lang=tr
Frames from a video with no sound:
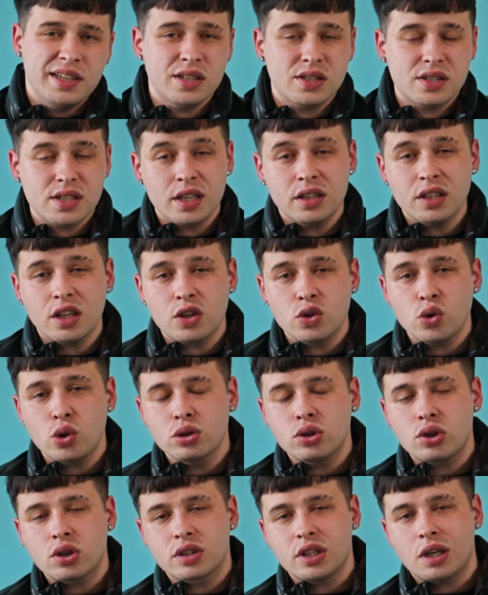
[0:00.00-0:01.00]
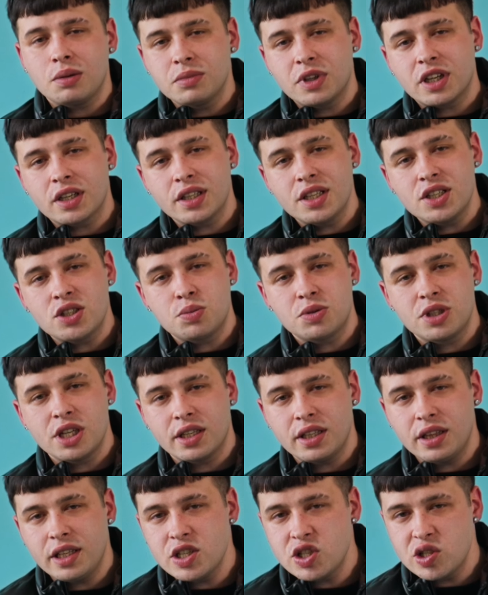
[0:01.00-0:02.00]
insanların olduğu ortamlarda hiçbir
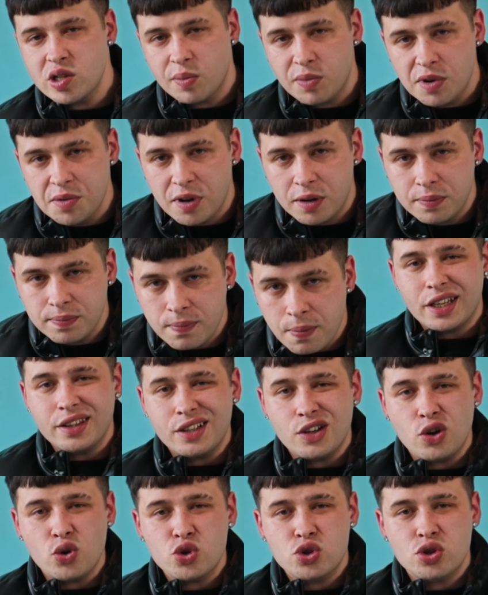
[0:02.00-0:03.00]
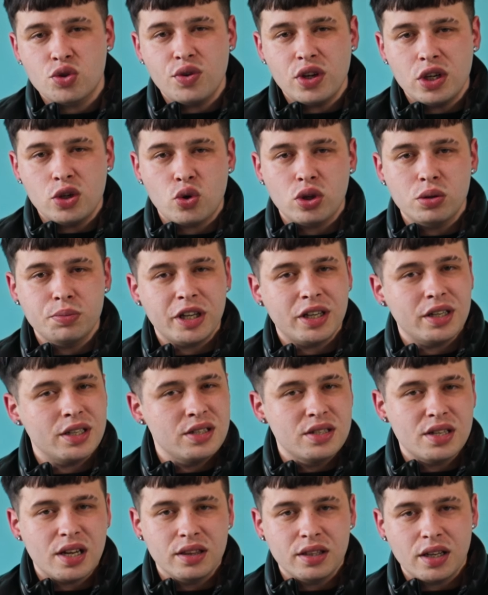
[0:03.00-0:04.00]
şekilde iş yapamam. Kendine özgüveni olmayan
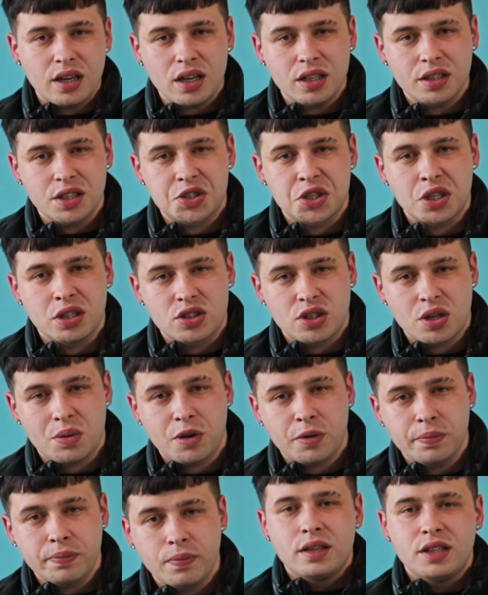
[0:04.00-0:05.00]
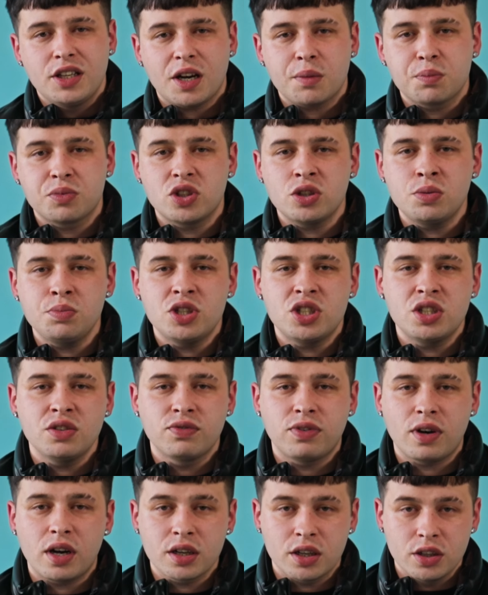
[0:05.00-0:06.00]
insanlarla da çalışamam. Yaptığım işin
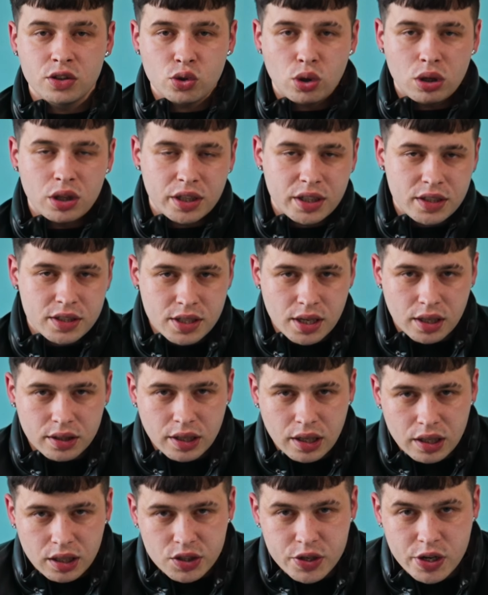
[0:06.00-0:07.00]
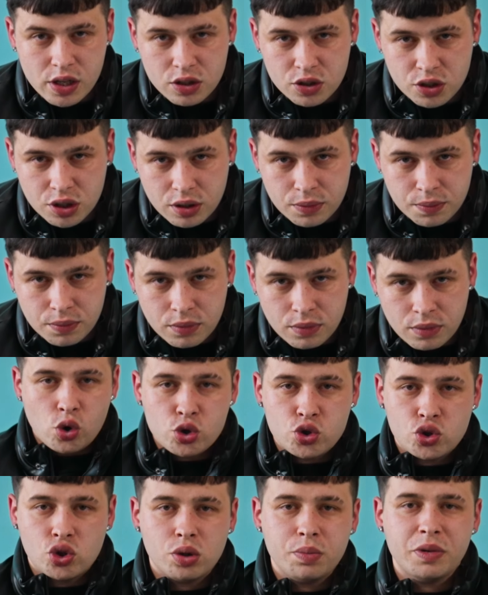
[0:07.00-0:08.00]
farkında olan insanlarla çalışırım.
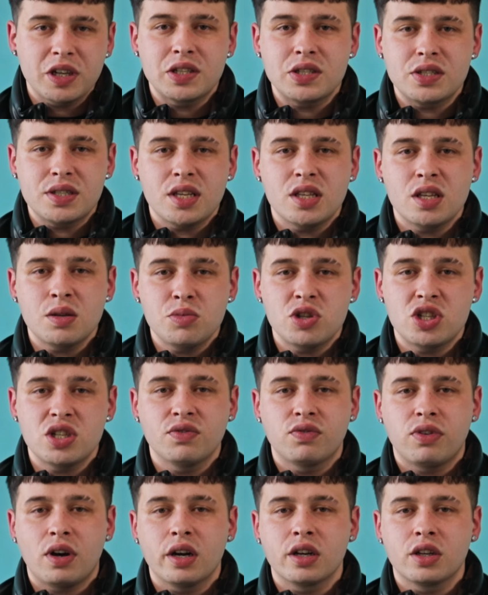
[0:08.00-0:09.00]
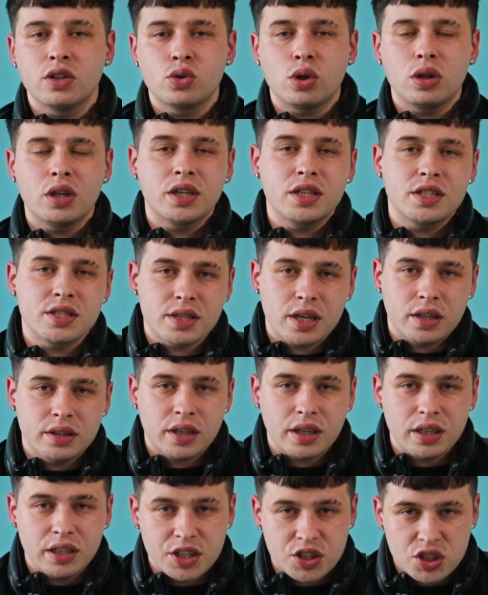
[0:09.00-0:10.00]
Koşturmak istediğim işin farkında olan
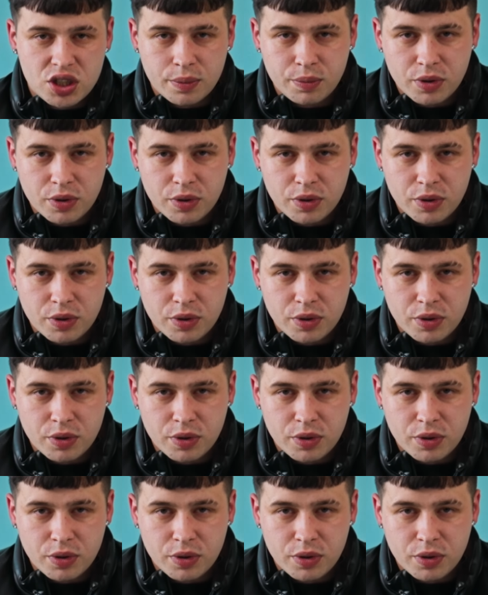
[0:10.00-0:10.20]
insanlarla iş